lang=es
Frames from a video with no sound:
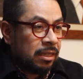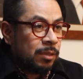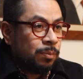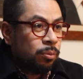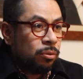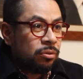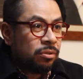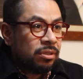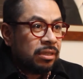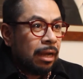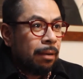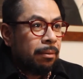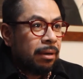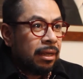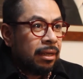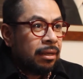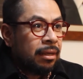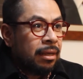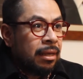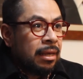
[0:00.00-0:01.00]

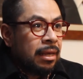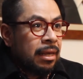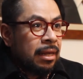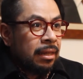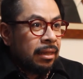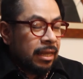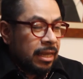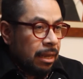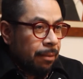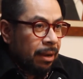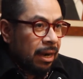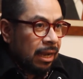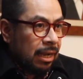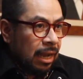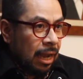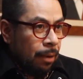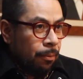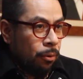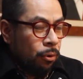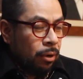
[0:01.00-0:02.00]
responsable de llevar a
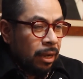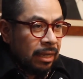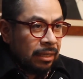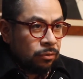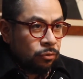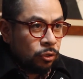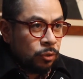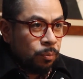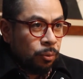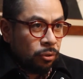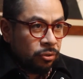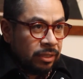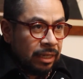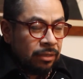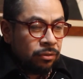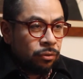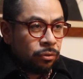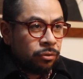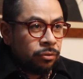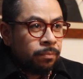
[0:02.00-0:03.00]
cabo estos
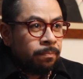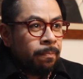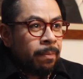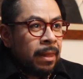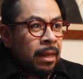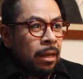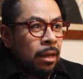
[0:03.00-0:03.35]
procesos,